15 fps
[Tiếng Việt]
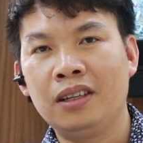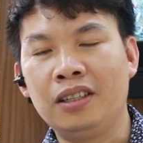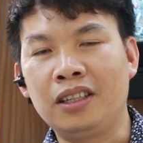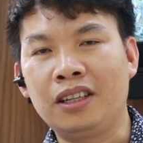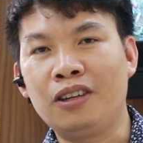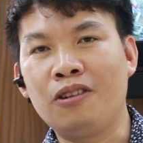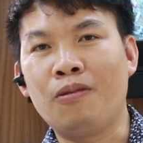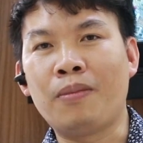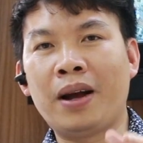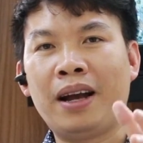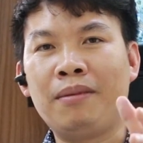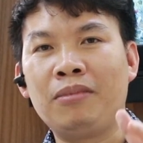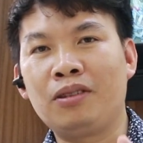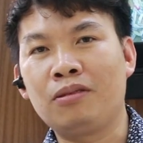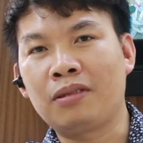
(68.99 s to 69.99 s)
Những cái đồ
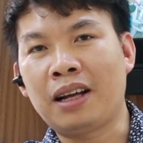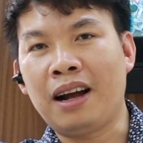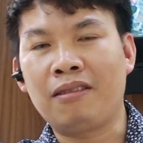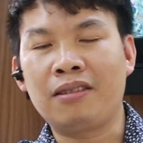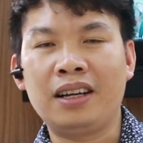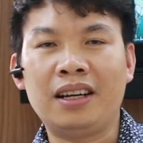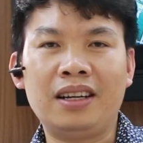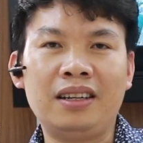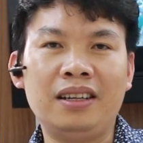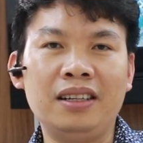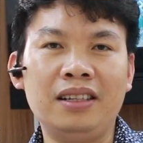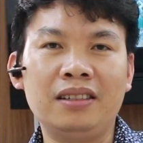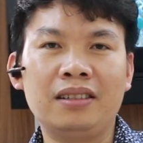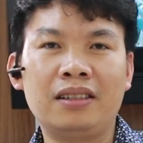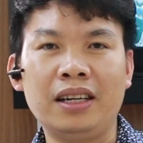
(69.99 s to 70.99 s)
mềm thì chúng ta có thể là
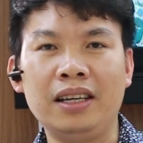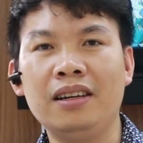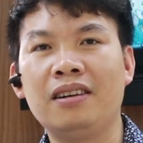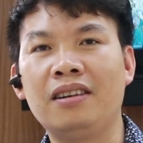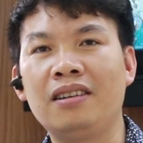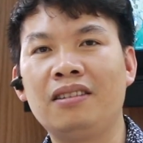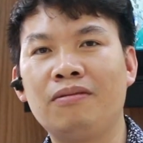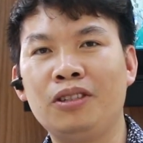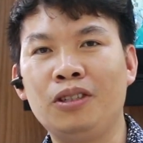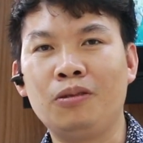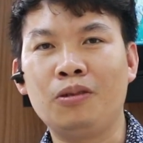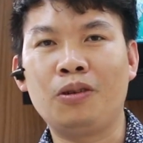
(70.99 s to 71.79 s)
linh kỹ hơn, ví dụ